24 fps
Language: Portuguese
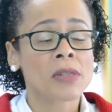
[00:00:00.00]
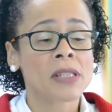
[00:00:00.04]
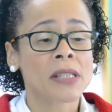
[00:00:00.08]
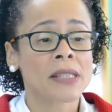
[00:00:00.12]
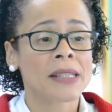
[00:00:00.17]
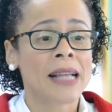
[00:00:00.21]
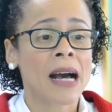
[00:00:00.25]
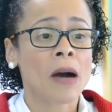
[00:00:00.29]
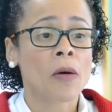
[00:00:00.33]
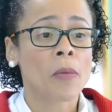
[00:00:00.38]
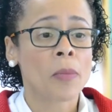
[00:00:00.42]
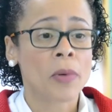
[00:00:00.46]
se
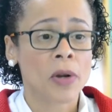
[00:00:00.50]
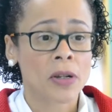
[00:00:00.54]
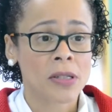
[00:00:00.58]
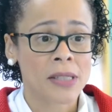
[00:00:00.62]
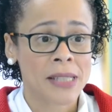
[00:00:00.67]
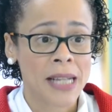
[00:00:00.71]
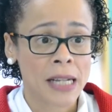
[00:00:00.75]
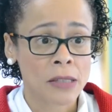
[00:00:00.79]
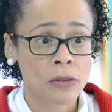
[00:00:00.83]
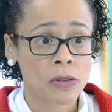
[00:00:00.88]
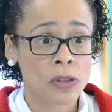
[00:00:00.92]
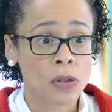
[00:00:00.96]
dá o
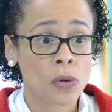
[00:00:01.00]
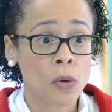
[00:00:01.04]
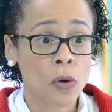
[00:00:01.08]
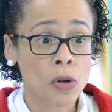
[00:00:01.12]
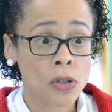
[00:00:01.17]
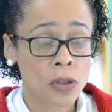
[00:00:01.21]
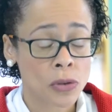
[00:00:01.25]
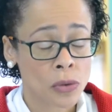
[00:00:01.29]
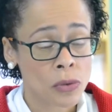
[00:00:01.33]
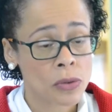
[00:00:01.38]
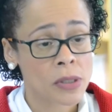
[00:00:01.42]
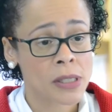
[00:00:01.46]
processo de
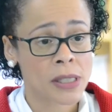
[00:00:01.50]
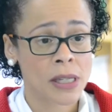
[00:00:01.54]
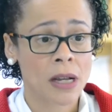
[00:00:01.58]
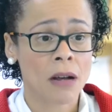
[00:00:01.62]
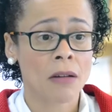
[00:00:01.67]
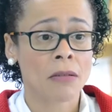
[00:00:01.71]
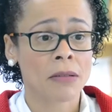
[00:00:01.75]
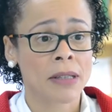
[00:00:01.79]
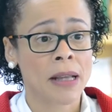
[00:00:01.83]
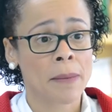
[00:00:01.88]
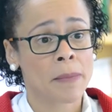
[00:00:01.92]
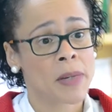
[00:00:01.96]

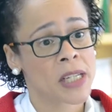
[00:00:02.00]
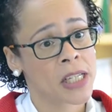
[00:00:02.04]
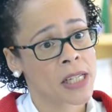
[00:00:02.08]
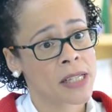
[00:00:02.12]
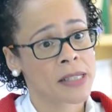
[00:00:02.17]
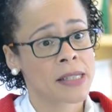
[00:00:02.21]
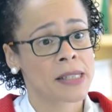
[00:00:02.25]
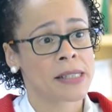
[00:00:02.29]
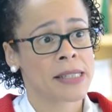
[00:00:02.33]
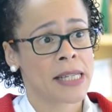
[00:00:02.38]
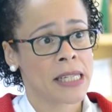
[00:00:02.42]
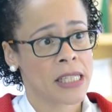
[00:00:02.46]
construção da
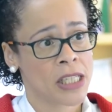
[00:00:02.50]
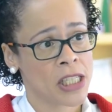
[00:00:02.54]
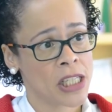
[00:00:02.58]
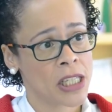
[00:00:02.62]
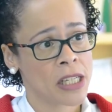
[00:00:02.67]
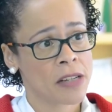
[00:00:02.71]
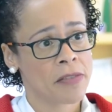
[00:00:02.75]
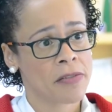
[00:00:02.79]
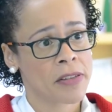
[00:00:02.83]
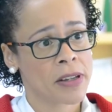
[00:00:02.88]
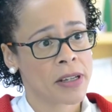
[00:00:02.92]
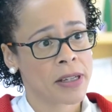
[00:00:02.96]
pesquisa
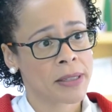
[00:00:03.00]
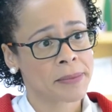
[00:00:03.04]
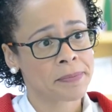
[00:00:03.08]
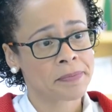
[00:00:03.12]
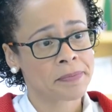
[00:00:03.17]
científica,